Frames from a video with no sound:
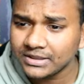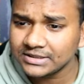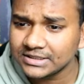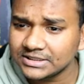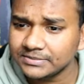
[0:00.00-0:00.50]
এখানে
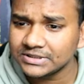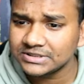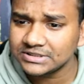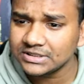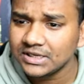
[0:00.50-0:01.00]
দেখতে
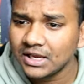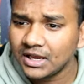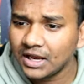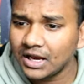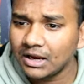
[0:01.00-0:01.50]
পাচ্ছি
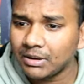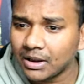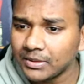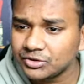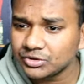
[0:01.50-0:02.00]

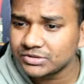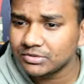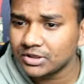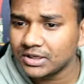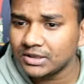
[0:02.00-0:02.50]
বাংলাদেশ
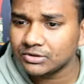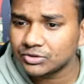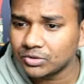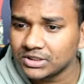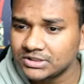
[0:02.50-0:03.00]
সচিবালয়
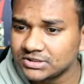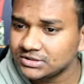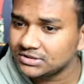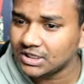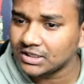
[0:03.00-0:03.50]
কলেজ
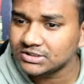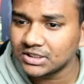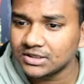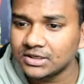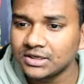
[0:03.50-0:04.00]
চার
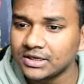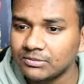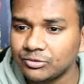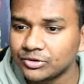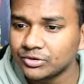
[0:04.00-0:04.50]
শাখার একটা
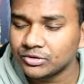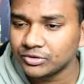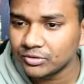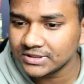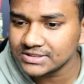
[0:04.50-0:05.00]
মূলত
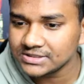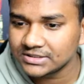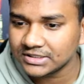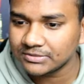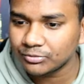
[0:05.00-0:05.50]
নোটিশ
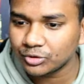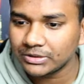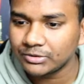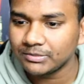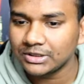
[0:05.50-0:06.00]
যেখানে
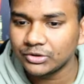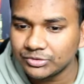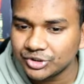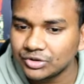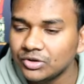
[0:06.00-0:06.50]
প্রজ্ঞাপনের মাধ্যমে
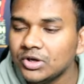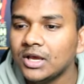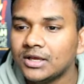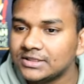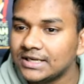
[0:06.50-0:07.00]
বিষয়গুলো
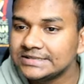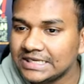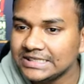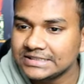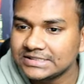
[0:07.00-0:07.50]
তারা
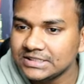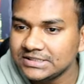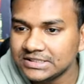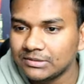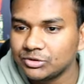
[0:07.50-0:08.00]
জানিয়েছে
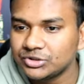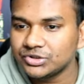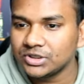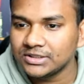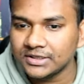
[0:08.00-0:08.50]
শিক্ষা
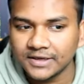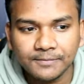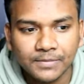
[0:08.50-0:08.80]
মন্ত্রণালয় থেকে